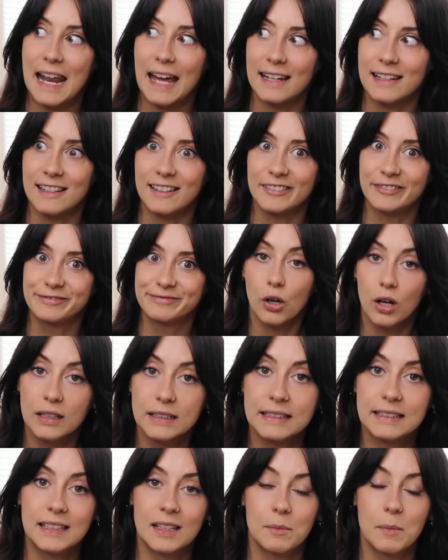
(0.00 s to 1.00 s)
Leider.
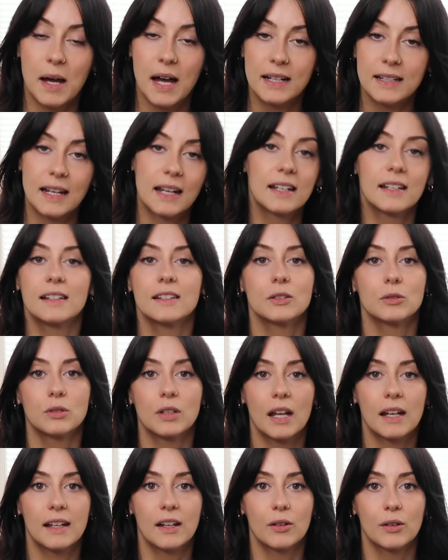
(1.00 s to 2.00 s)
Trotzdem hat eine
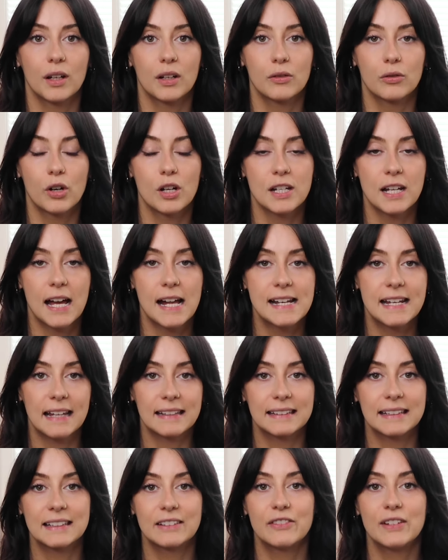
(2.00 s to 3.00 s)
gesunde Ernährung den Vorteil,
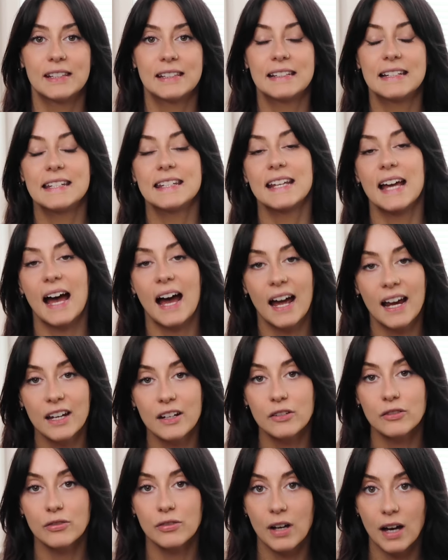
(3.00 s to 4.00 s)
dass es wesentlich
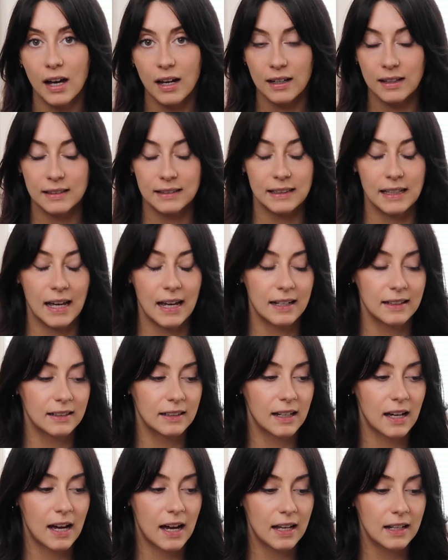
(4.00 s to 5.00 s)
einfacher
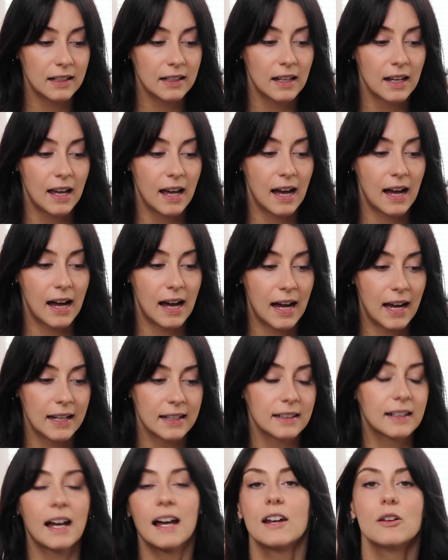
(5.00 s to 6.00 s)
sein kann,
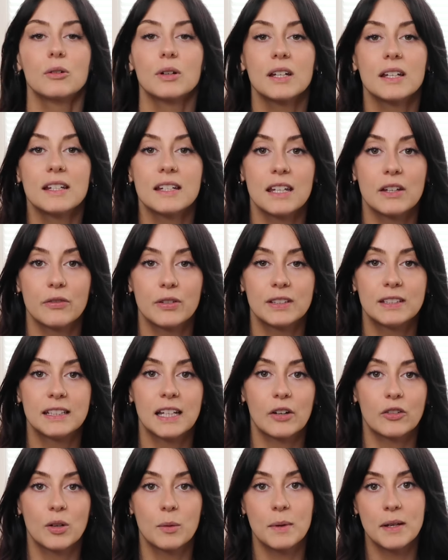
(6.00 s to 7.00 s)
ein
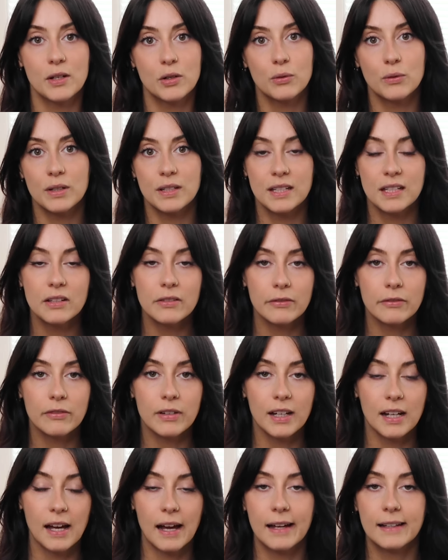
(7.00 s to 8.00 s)
Kaloriendefizit auf einem intuitiven
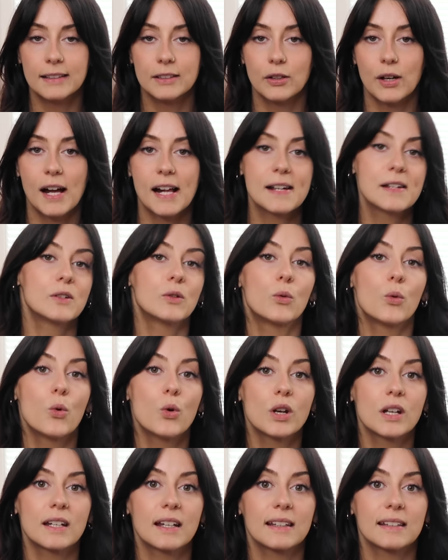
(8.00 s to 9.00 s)
Weg einzuhalten,
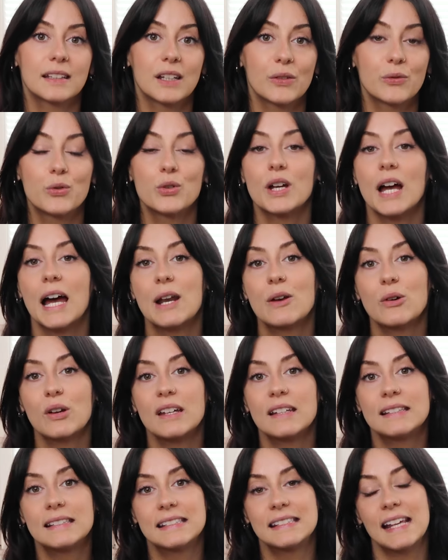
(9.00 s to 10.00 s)
ohne dass dafür
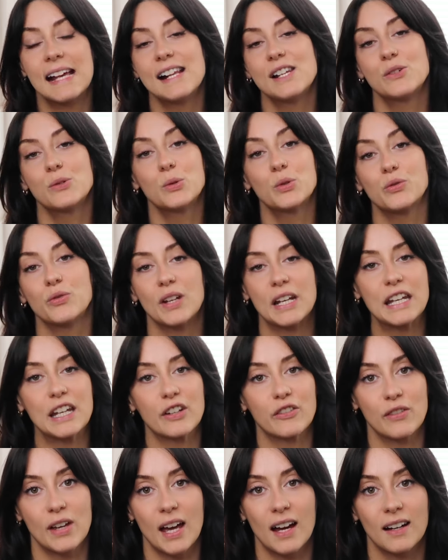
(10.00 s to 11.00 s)
Kalorienzellen
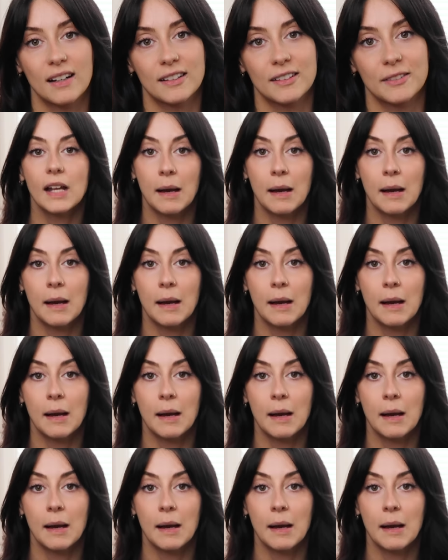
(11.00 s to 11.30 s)
notwendig wäre.